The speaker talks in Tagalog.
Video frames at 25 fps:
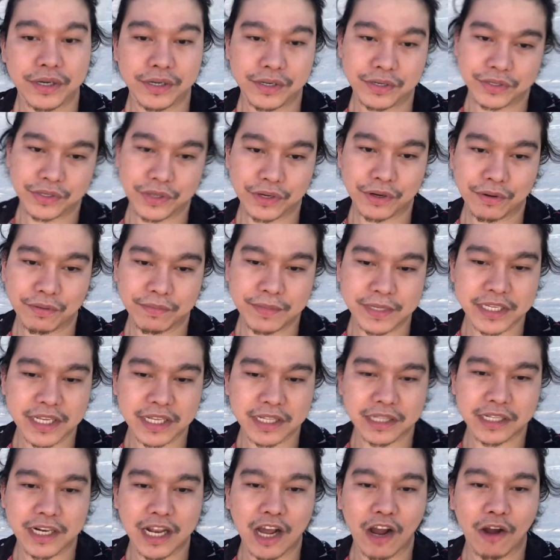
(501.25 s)
so minsan
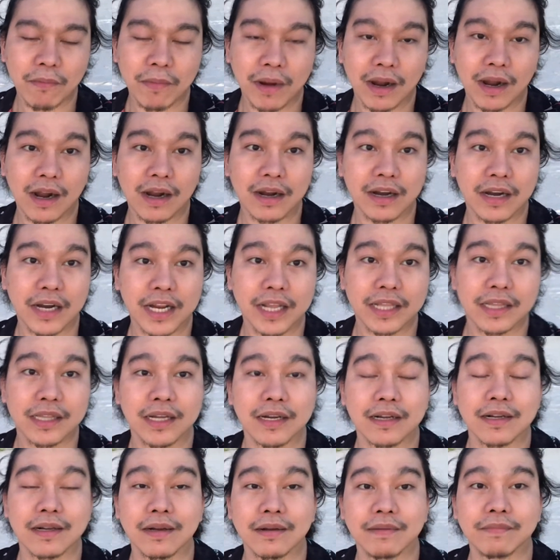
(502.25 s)
hindi na ako makaka-create ng,